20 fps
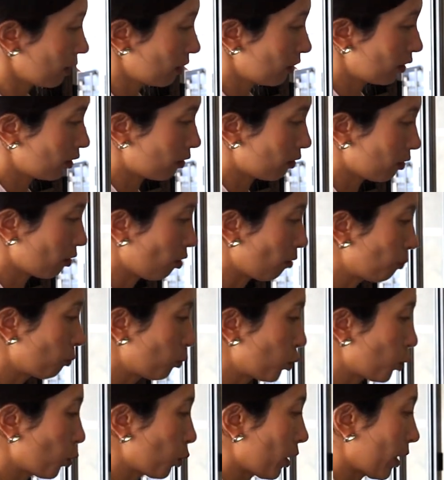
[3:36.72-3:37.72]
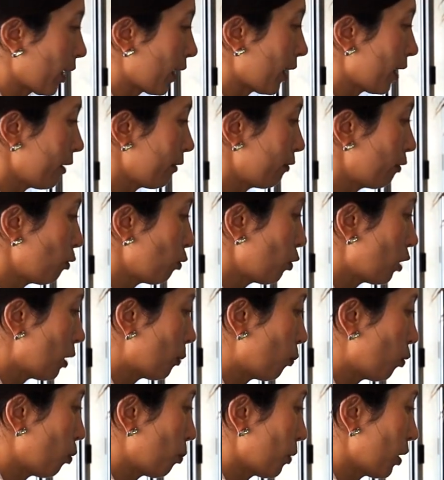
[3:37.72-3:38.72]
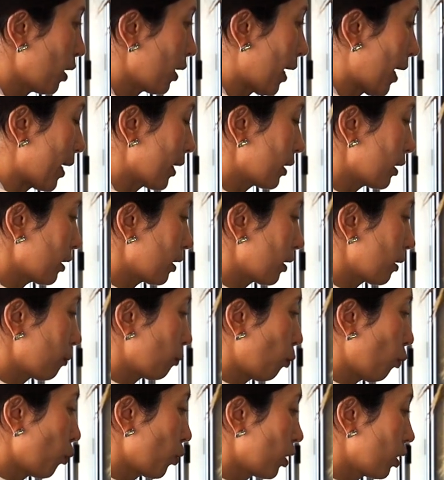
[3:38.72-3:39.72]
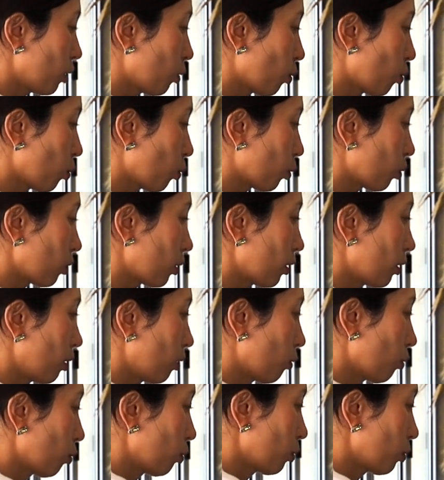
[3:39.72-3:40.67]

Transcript: 이런 옆쪽에 플로랄 폼이 가득 보이는 그런